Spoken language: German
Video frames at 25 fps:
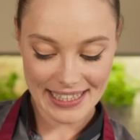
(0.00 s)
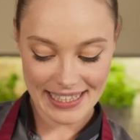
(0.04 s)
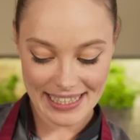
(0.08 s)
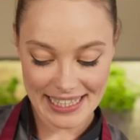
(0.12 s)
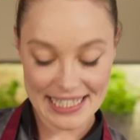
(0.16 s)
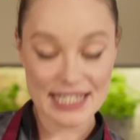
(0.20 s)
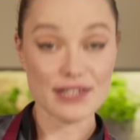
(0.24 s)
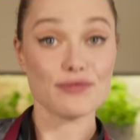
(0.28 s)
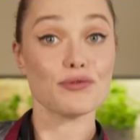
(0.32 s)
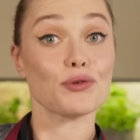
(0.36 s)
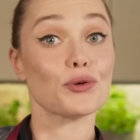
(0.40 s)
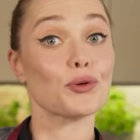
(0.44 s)

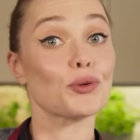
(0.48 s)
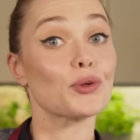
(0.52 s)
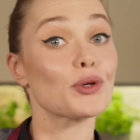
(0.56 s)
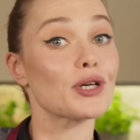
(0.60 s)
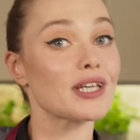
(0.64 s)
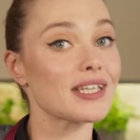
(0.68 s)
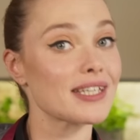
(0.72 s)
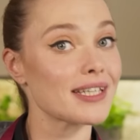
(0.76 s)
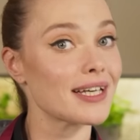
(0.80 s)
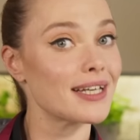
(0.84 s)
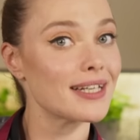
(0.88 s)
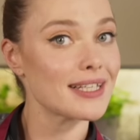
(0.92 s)
Jetzt
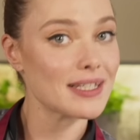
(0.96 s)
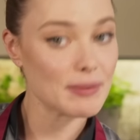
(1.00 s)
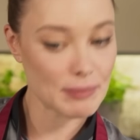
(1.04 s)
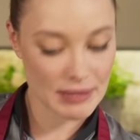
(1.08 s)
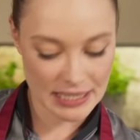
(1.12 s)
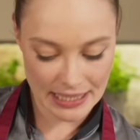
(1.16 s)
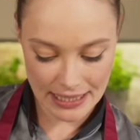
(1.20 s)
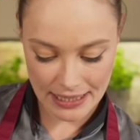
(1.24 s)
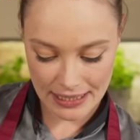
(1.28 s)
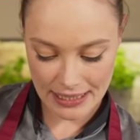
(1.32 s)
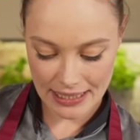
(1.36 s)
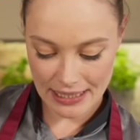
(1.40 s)
verrühre ich alles
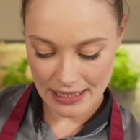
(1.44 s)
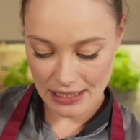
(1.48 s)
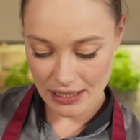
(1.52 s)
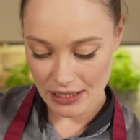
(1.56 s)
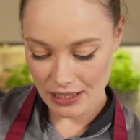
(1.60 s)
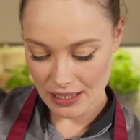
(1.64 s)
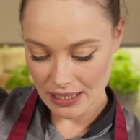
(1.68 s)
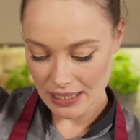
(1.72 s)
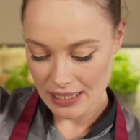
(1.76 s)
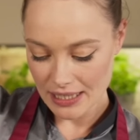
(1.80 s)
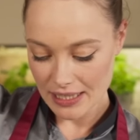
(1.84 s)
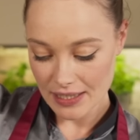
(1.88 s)

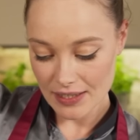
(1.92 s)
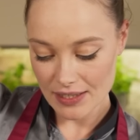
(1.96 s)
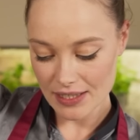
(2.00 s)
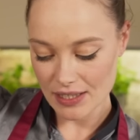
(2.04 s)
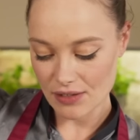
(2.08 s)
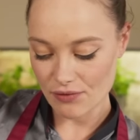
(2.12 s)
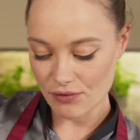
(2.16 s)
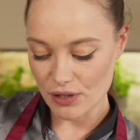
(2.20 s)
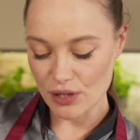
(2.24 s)
miteinander, denn